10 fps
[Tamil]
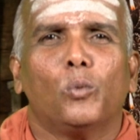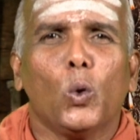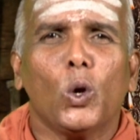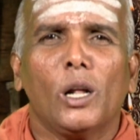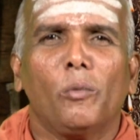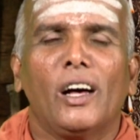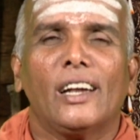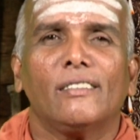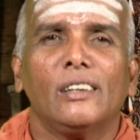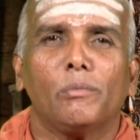
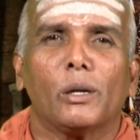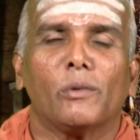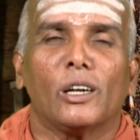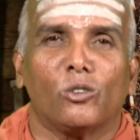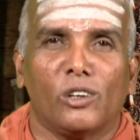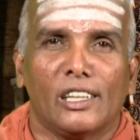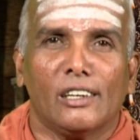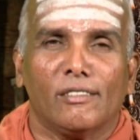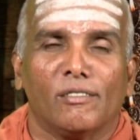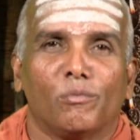பூர்ணமானவன் பெருமாள் உண்டி
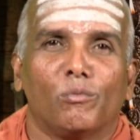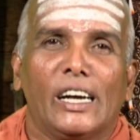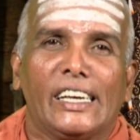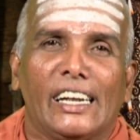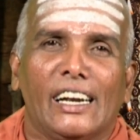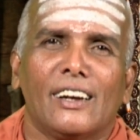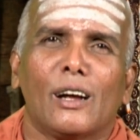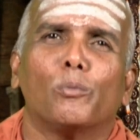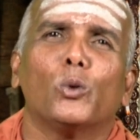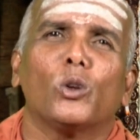தான் பாக்கி
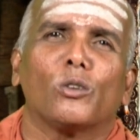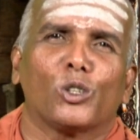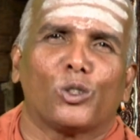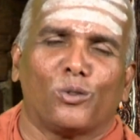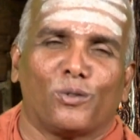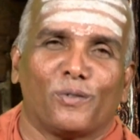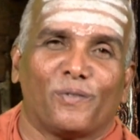எல்லாரும் அபூர்ண வஸ்து